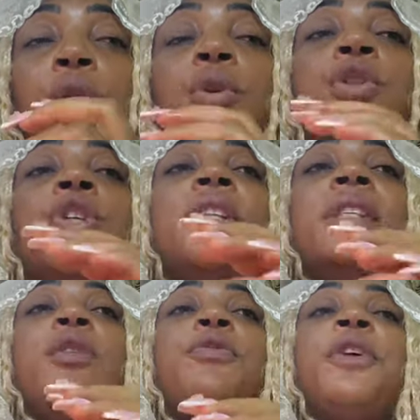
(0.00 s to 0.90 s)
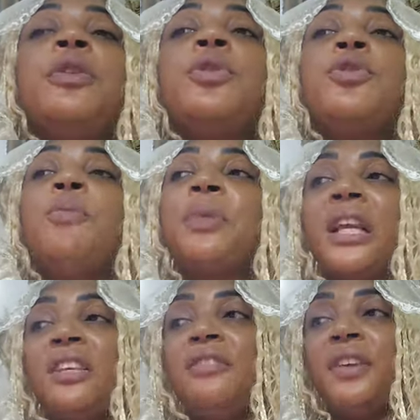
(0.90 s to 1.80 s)
Le jeûne, c'est le fait de se
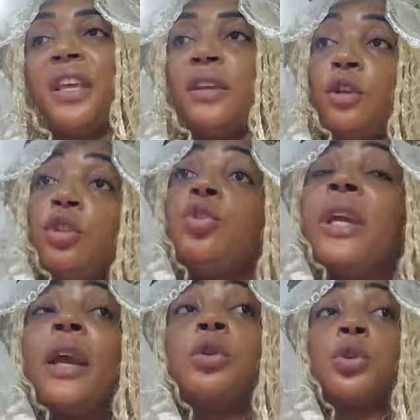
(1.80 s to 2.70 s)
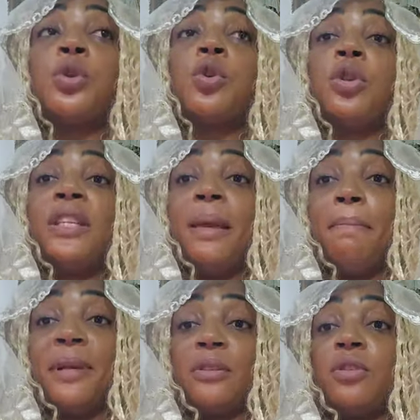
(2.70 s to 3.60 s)
priver de quelque chose qu'on aime.
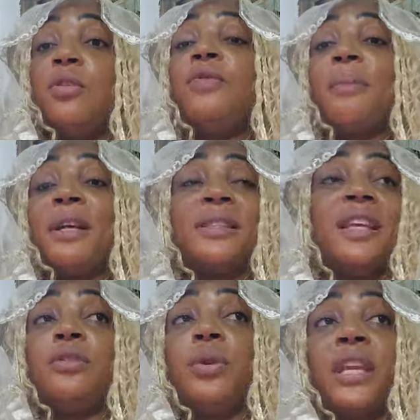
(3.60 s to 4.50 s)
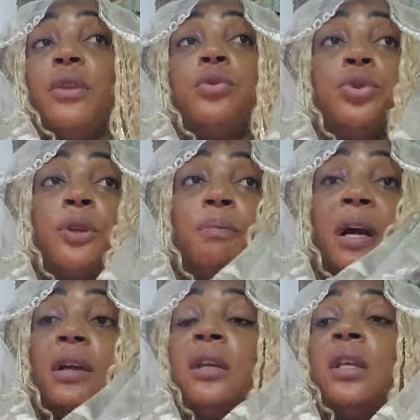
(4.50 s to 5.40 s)
Parce que si une femme enceinte, qu'elle ne jeûne
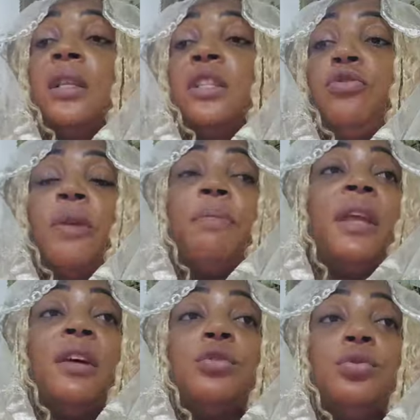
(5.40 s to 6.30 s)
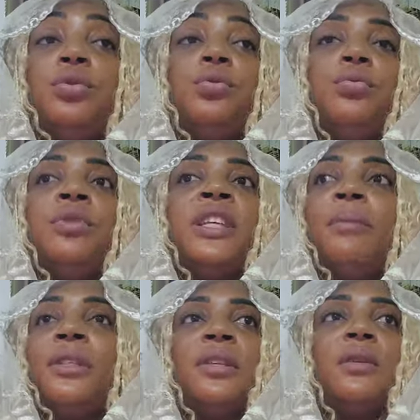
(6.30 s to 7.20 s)
pas. Si tu es une
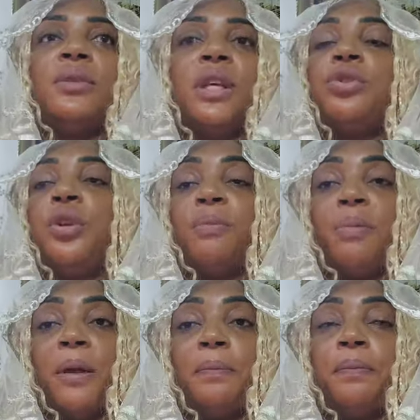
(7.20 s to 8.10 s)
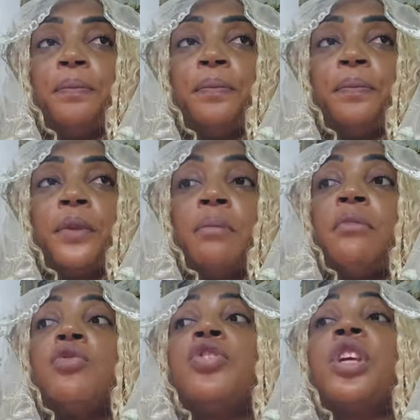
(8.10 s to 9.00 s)
diabétique comme ça, ne jeûne pas. Mais
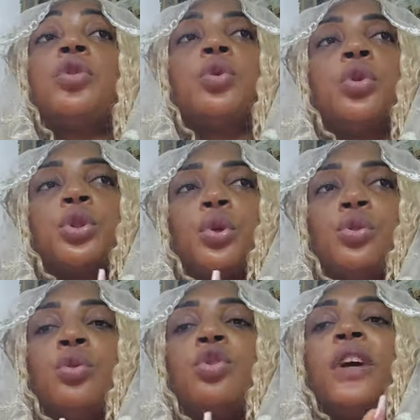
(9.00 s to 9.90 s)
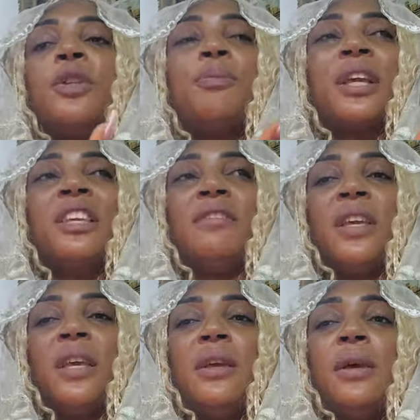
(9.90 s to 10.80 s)
tu cherches autre chose dont tu vas te
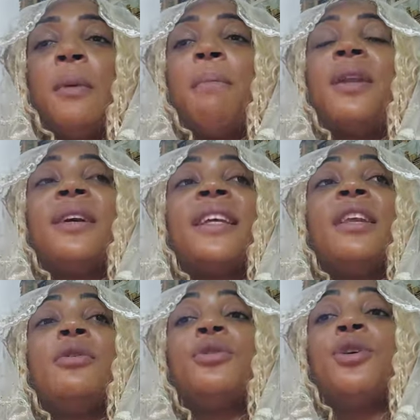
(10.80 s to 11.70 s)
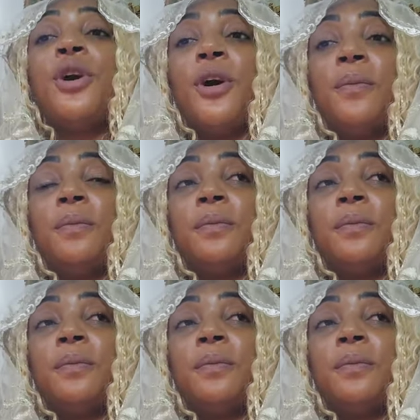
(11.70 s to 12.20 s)
priver pendant quelques heures